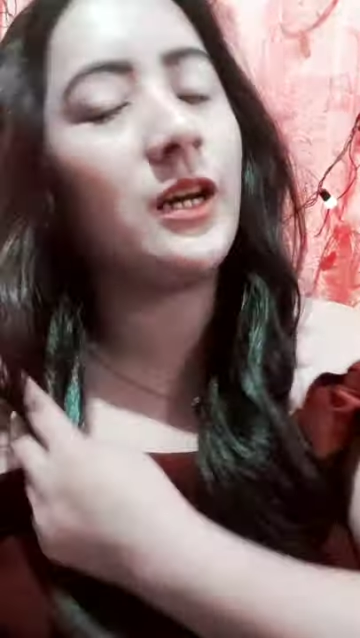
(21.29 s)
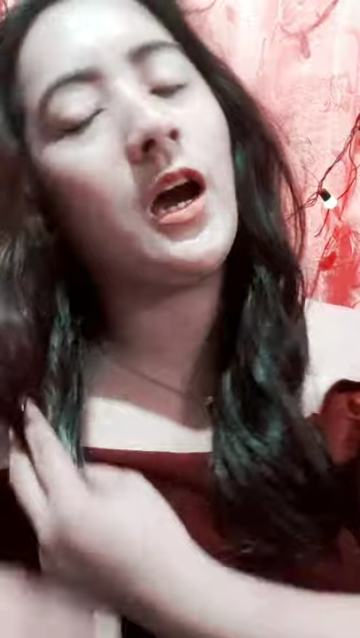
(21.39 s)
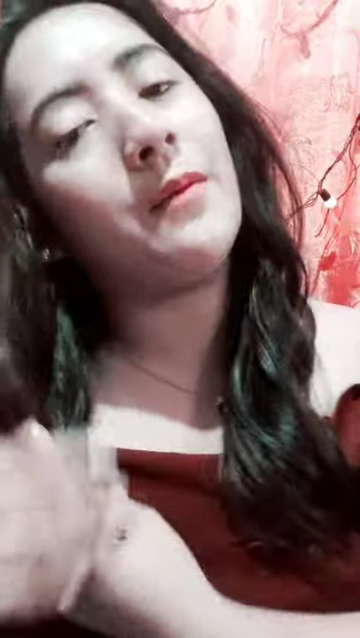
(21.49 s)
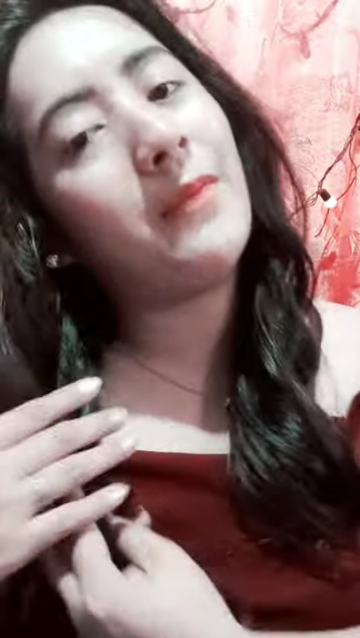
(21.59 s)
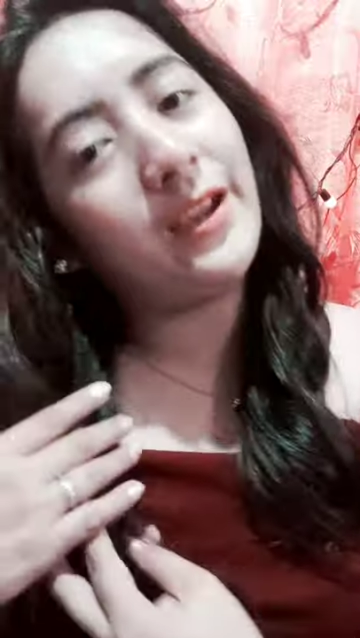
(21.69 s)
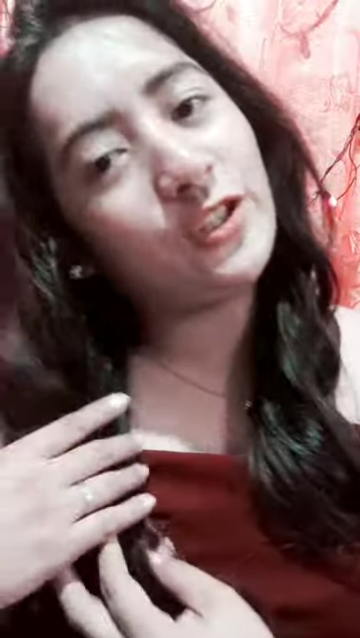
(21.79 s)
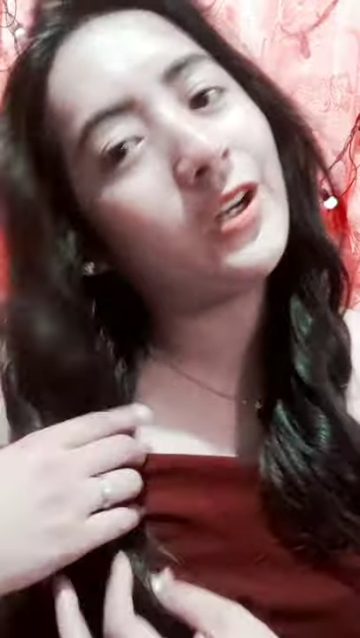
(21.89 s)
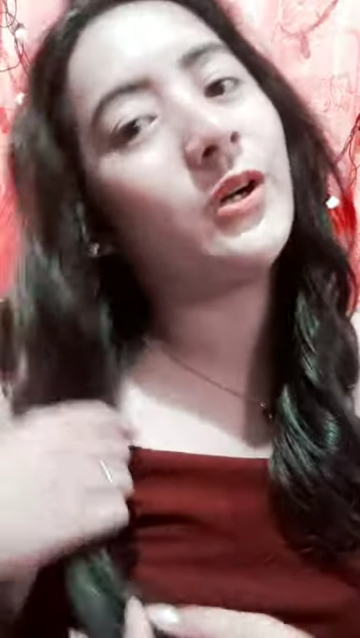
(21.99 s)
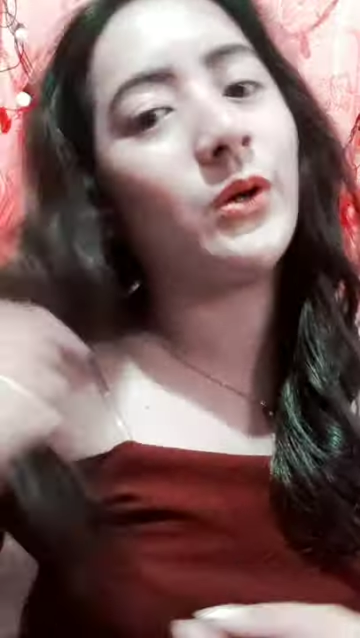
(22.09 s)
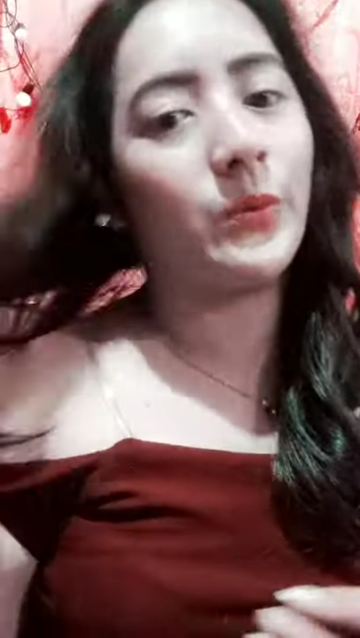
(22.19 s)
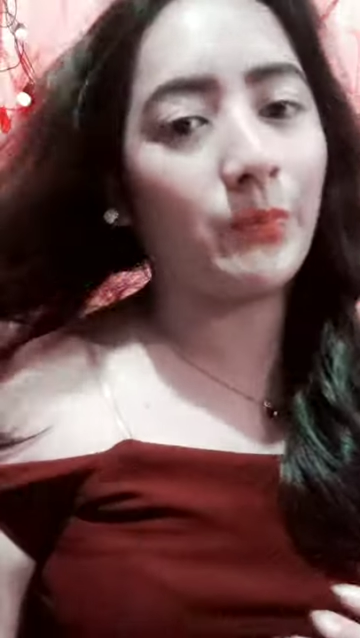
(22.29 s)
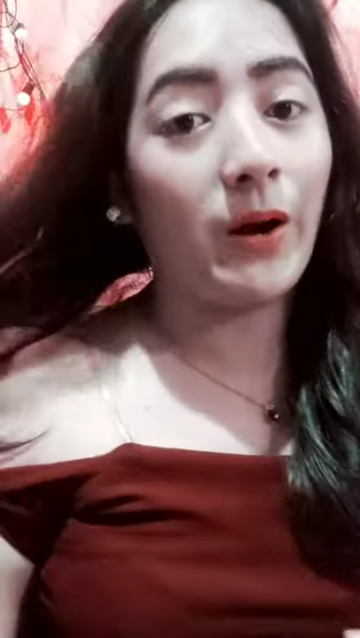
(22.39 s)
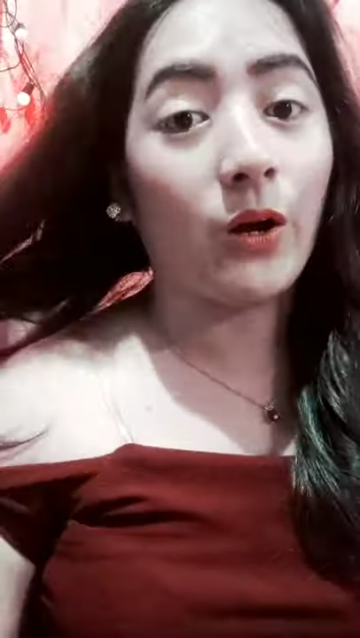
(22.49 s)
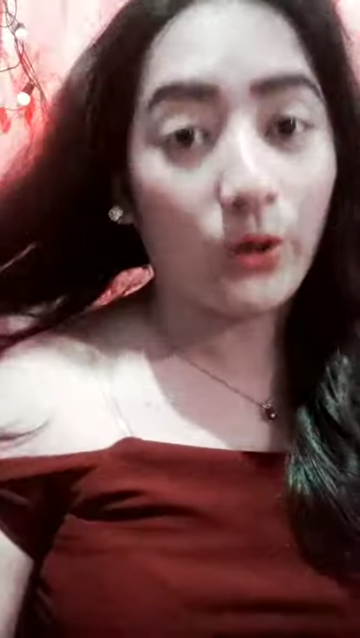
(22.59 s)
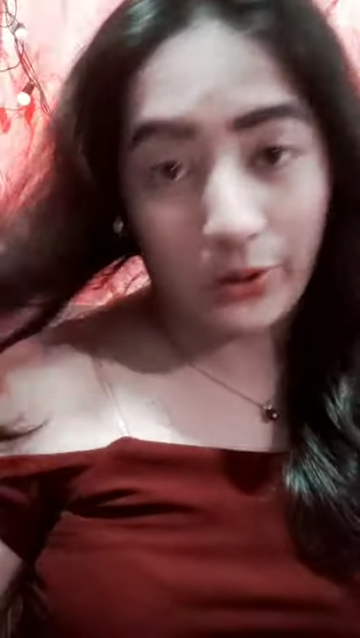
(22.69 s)
magic
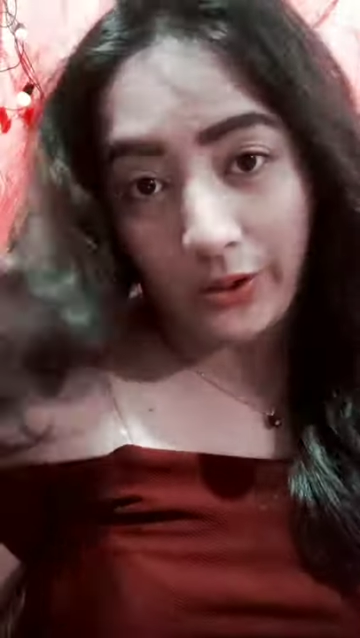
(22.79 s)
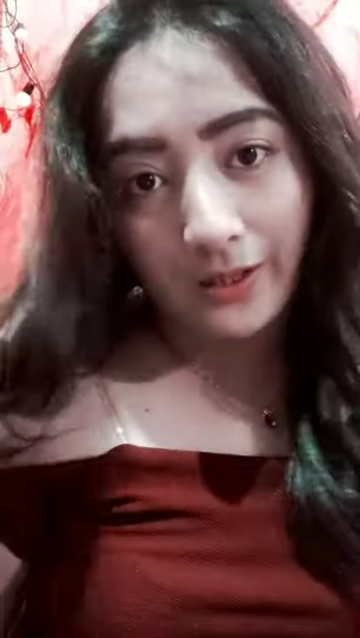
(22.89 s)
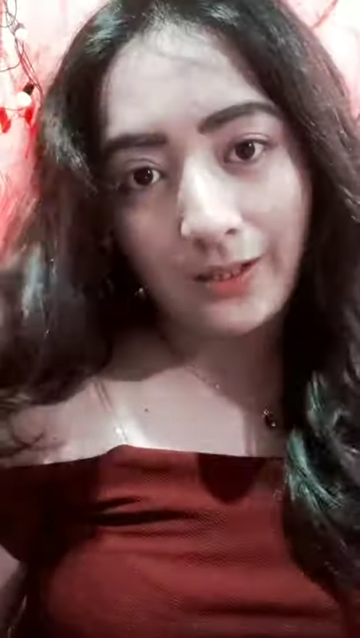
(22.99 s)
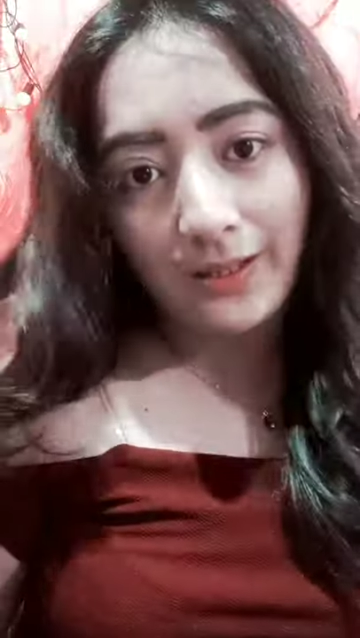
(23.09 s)
pa-curl.